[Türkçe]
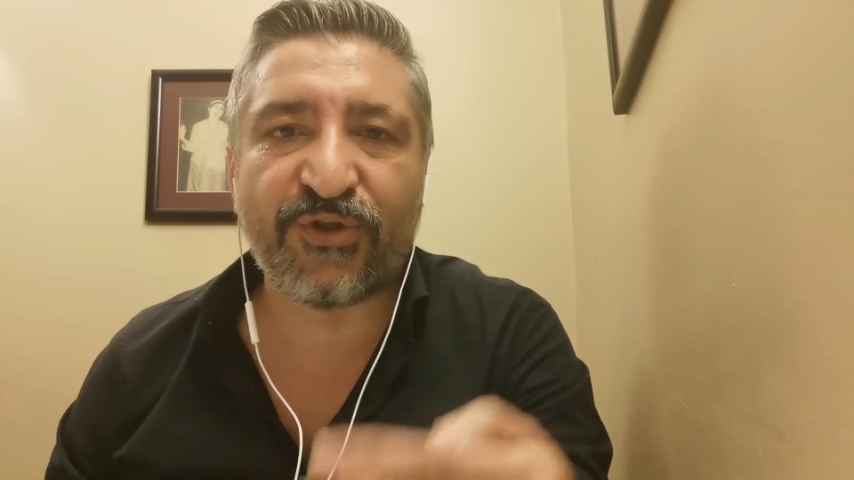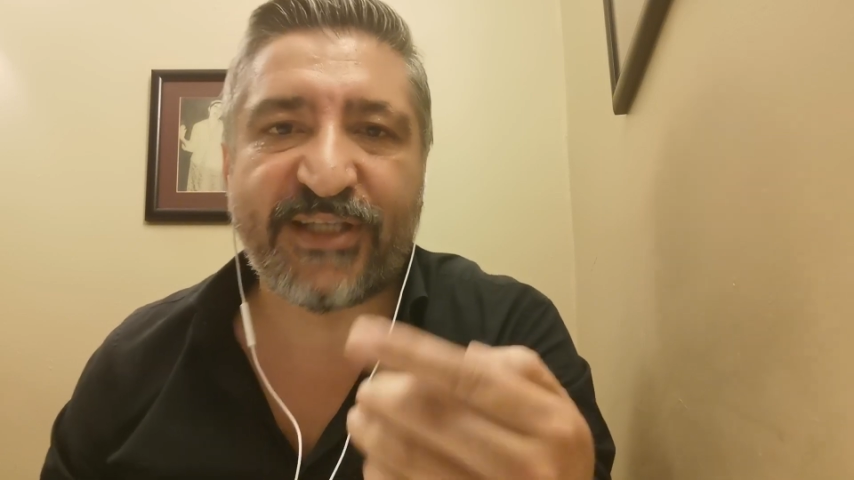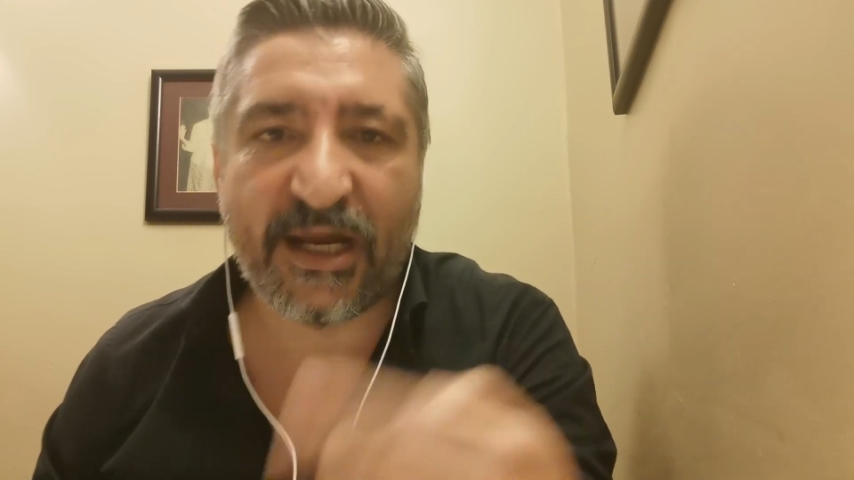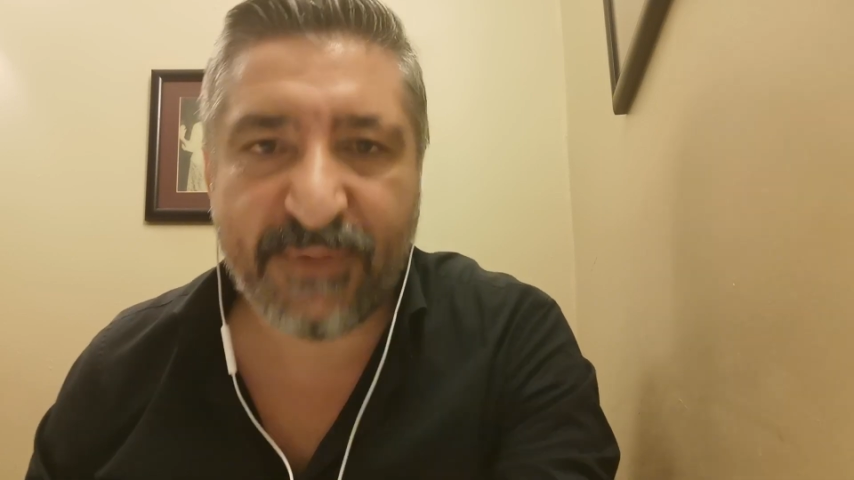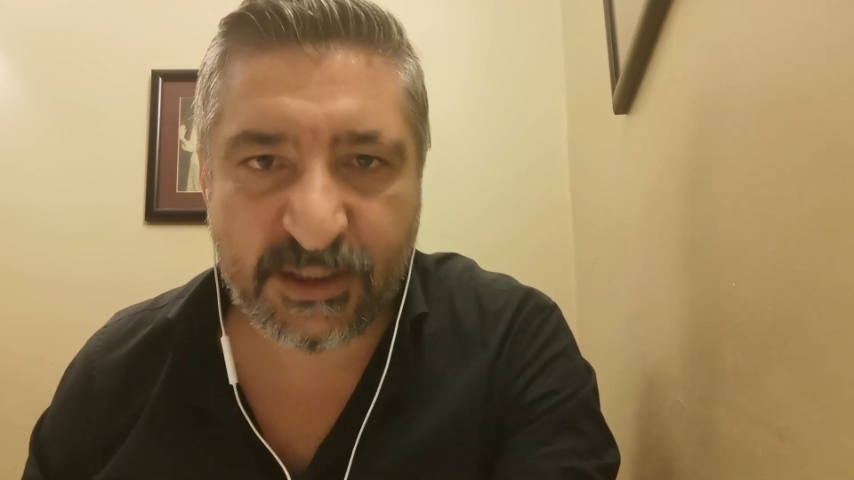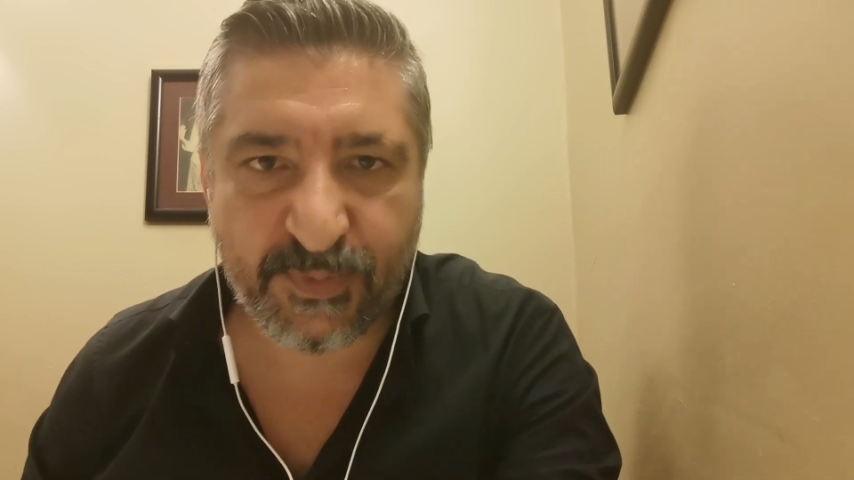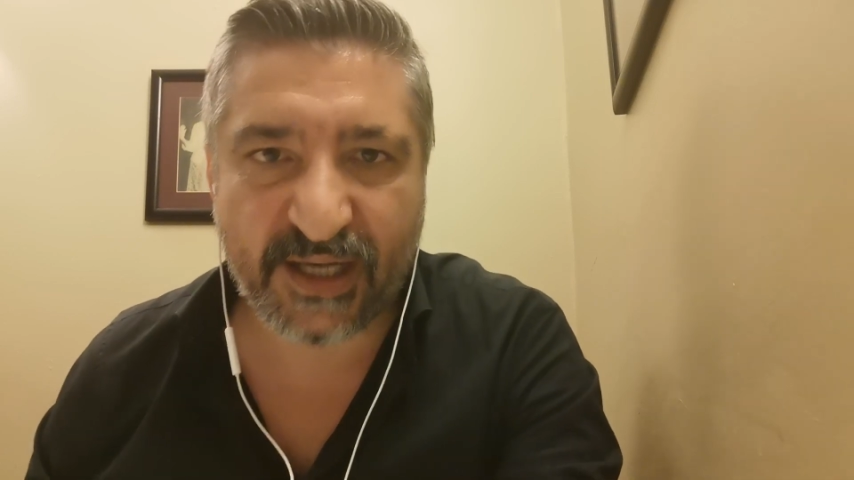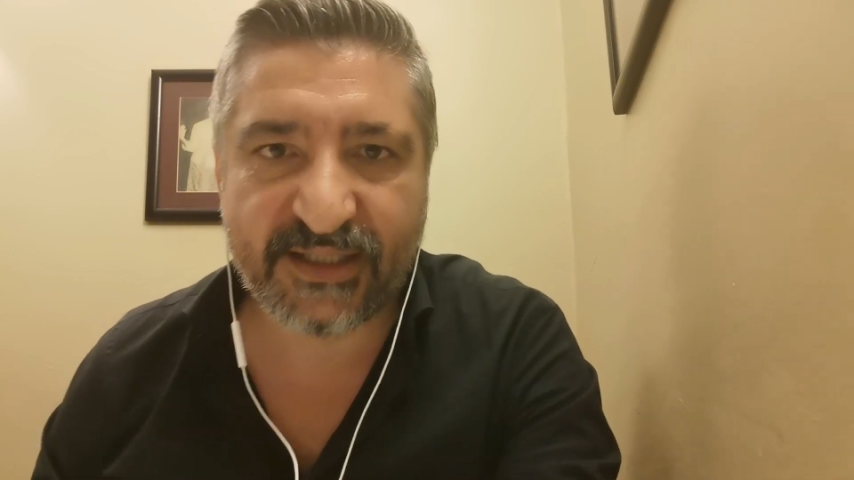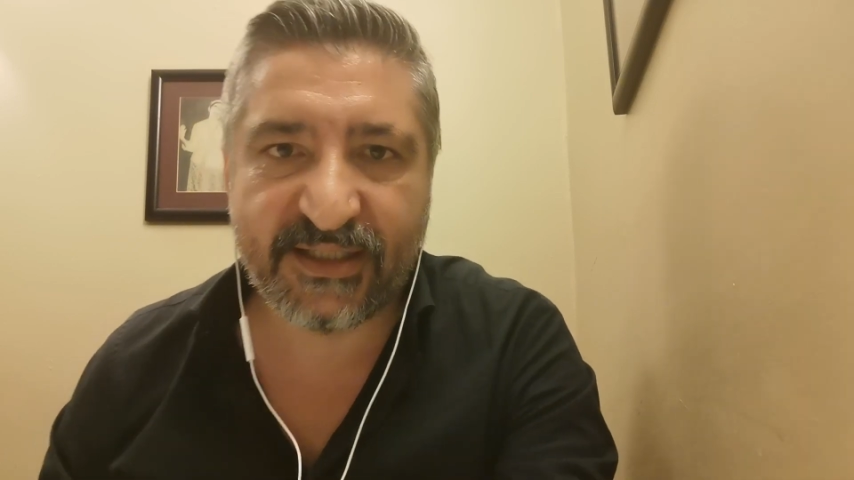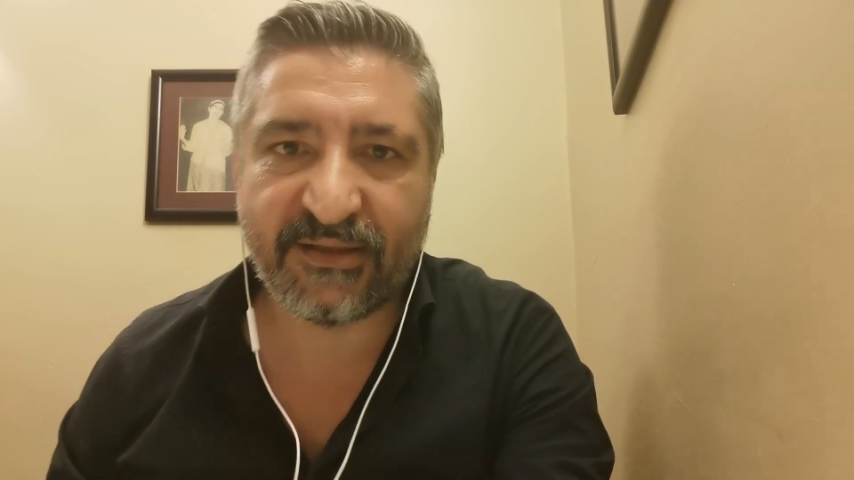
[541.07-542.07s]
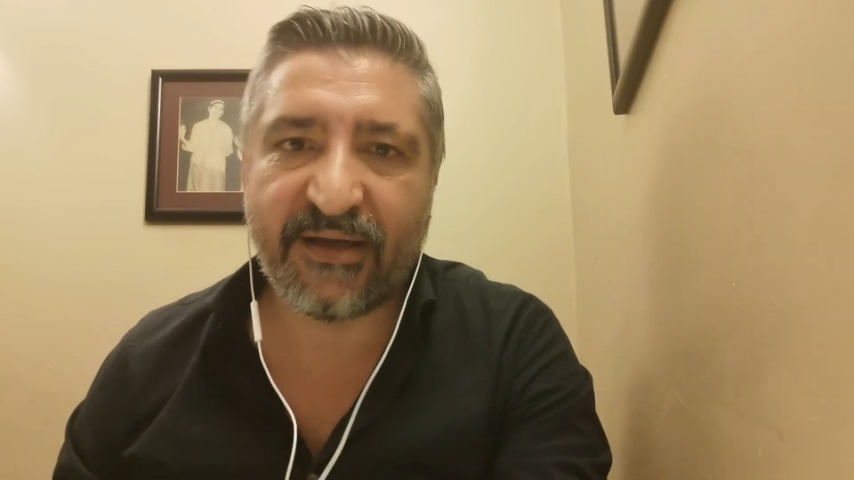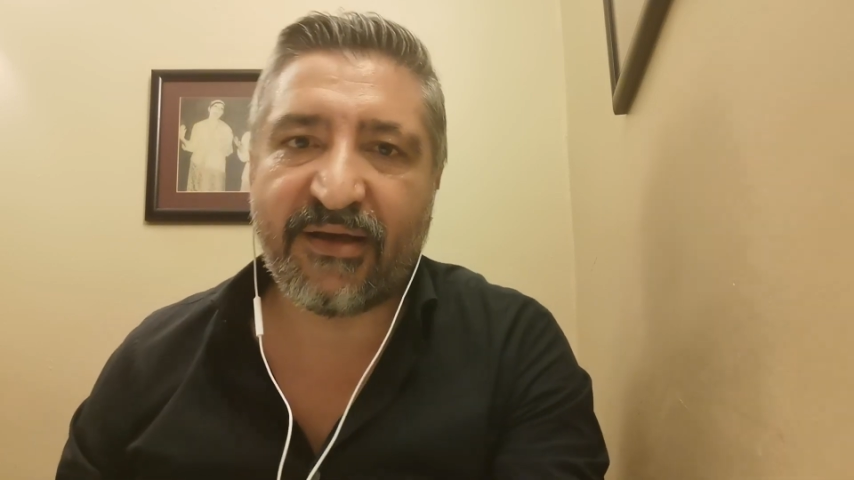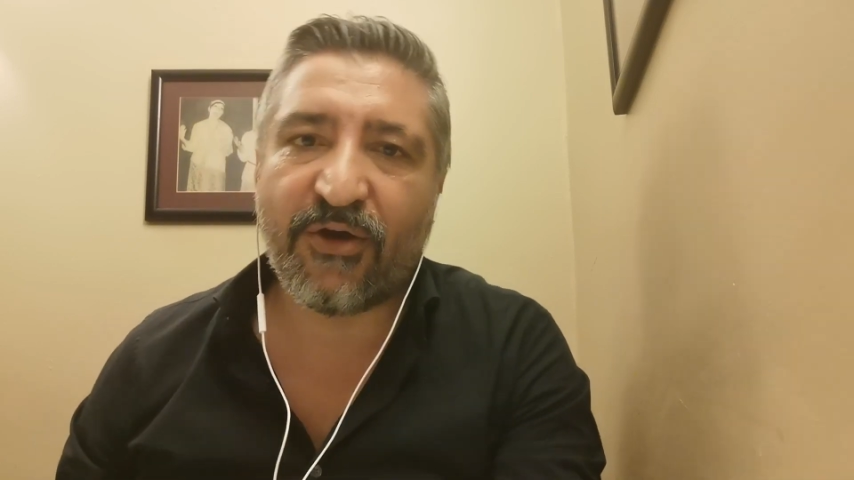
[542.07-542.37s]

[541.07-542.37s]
onu serbest bıraksın